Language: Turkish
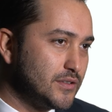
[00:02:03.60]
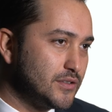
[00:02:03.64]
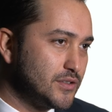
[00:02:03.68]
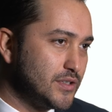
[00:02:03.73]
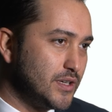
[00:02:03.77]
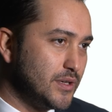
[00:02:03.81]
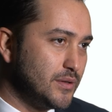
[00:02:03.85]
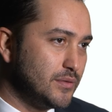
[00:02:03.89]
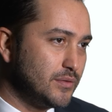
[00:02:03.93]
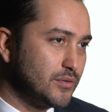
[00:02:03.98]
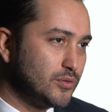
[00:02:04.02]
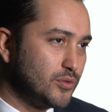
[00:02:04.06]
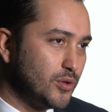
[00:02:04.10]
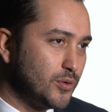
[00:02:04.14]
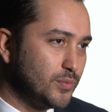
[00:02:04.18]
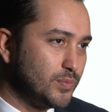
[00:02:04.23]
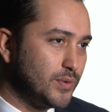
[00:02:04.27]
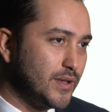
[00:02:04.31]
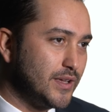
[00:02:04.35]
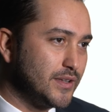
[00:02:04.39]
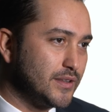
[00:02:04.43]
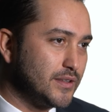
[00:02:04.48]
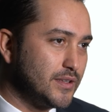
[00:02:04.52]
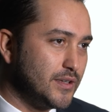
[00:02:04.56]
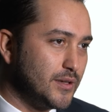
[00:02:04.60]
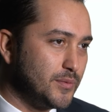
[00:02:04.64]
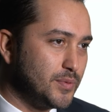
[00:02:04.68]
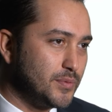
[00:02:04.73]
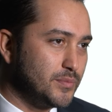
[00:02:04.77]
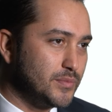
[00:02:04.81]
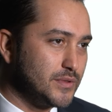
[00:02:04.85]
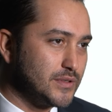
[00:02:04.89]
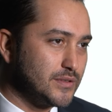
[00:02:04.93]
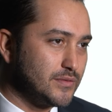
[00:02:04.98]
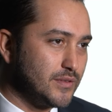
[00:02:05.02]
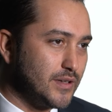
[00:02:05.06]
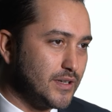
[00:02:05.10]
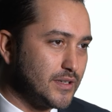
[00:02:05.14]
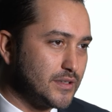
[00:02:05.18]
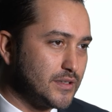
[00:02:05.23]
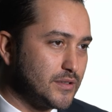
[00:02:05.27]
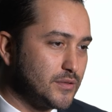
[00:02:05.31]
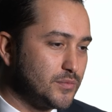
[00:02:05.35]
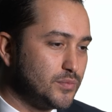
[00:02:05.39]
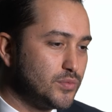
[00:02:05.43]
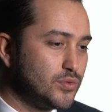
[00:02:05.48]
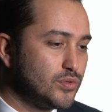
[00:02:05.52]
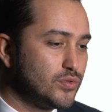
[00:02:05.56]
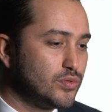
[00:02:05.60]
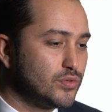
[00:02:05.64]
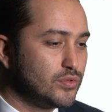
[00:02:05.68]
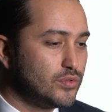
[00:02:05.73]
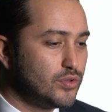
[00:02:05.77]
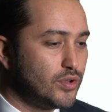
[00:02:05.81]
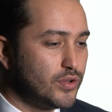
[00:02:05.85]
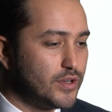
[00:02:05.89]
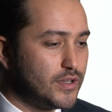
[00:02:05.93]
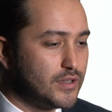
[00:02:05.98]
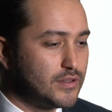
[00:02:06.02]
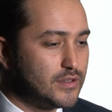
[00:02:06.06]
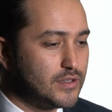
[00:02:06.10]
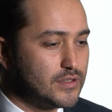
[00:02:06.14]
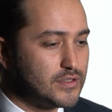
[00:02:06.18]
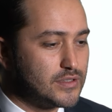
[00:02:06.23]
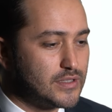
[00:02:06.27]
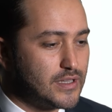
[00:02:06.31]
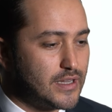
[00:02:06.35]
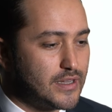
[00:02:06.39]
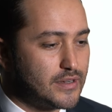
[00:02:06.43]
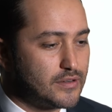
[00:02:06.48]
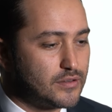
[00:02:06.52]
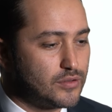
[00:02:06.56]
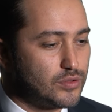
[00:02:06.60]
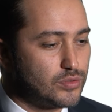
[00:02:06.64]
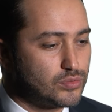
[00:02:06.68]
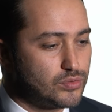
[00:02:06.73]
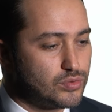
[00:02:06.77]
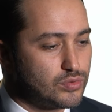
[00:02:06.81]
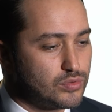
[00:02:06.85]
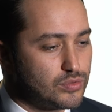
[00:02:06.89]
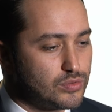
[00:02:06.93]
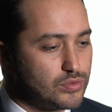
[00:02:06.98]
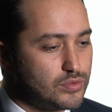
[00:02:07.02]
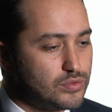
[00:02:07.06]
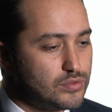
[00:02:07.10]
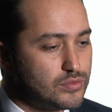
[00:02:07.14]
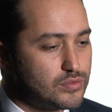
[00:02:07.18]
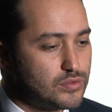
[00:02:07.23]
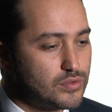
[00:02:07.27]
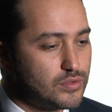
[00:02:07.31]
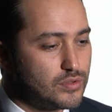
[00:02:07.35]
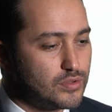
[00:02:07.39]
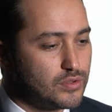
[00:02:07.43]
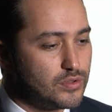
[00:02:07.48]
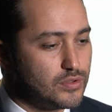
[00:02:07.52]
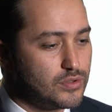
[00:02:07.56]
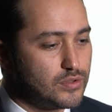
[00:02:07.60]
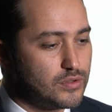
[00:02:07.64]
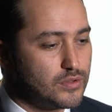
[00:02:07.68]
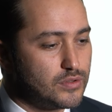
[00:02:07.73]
şey toplantı yapımız vardır. Bütün yöneticiler otururuz. Ee,